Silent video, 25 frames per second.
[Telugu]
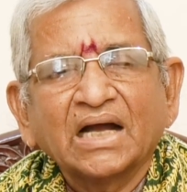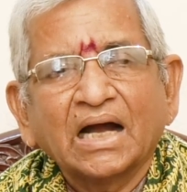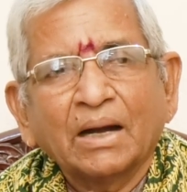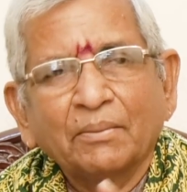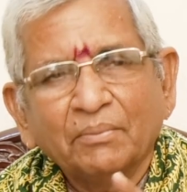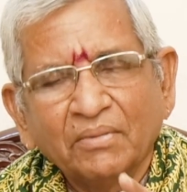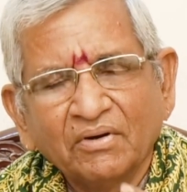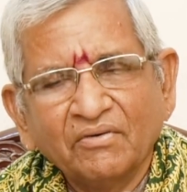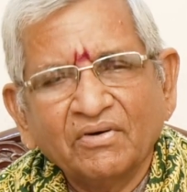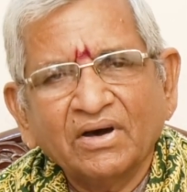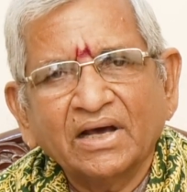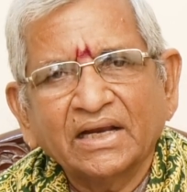
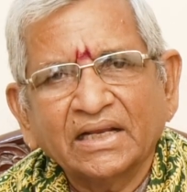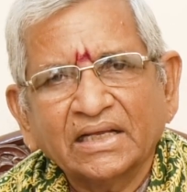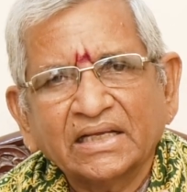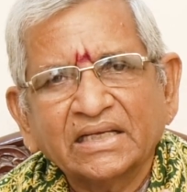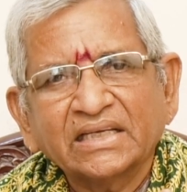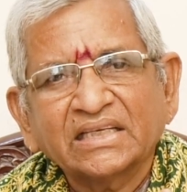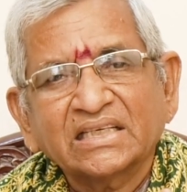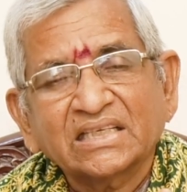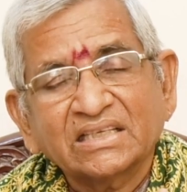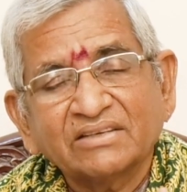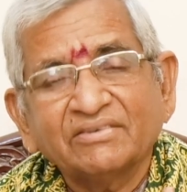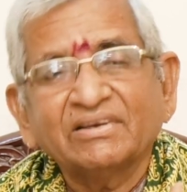అమ్మవారికి
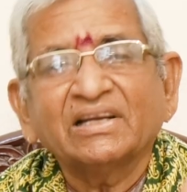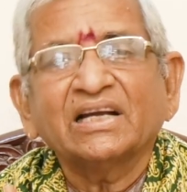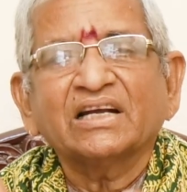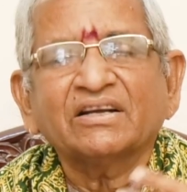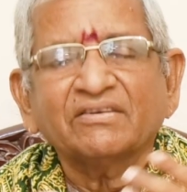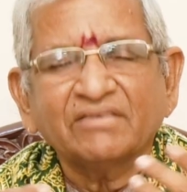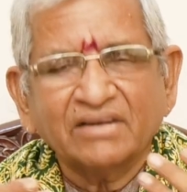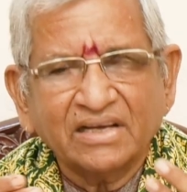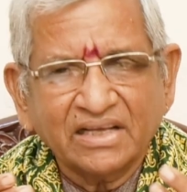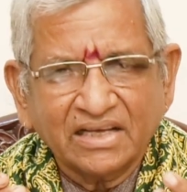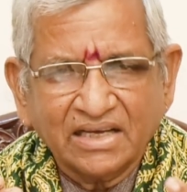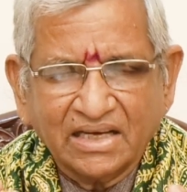
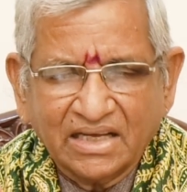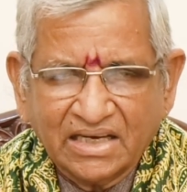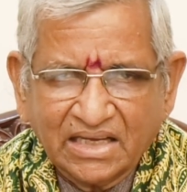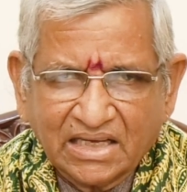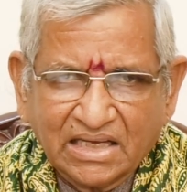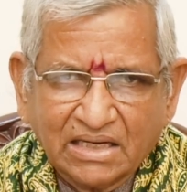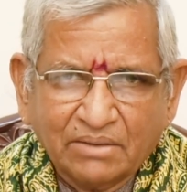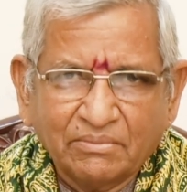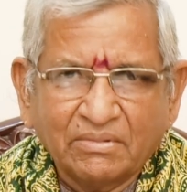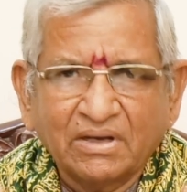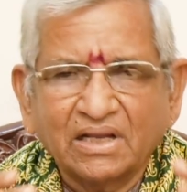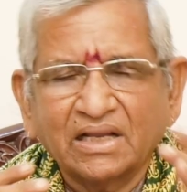ఇష్టమైనటువంటి
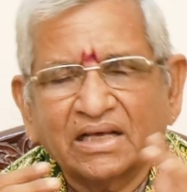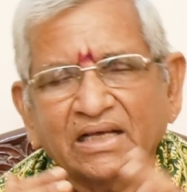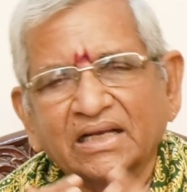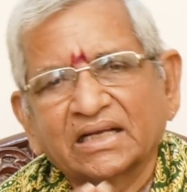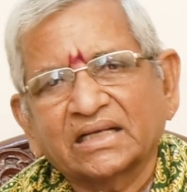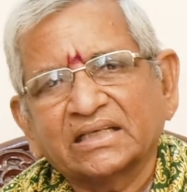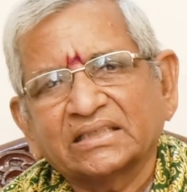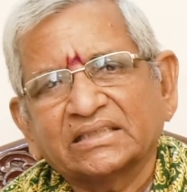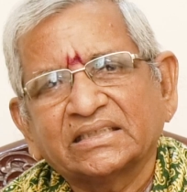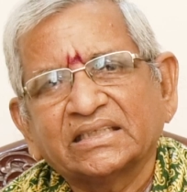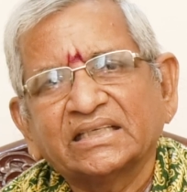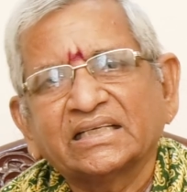కార్యక్రమాలు
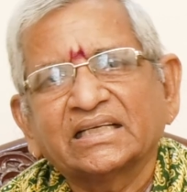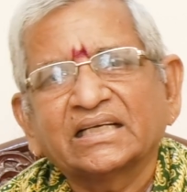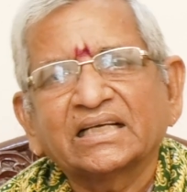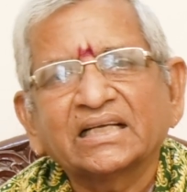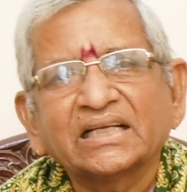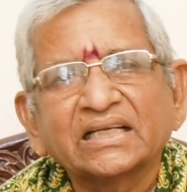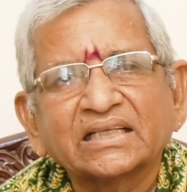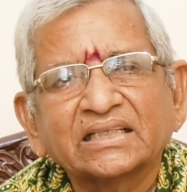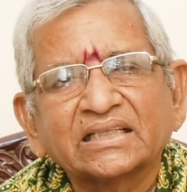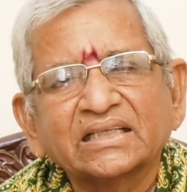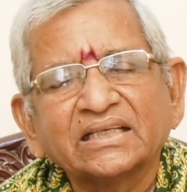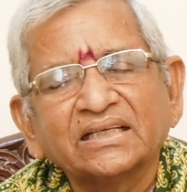కనుక
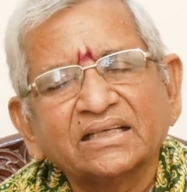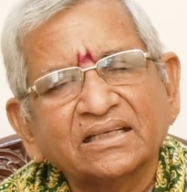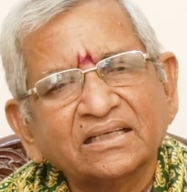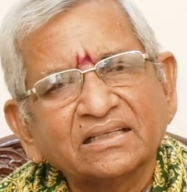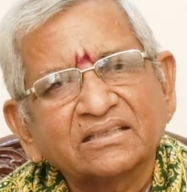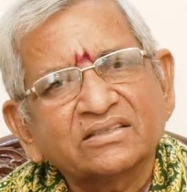చేయగలిగితే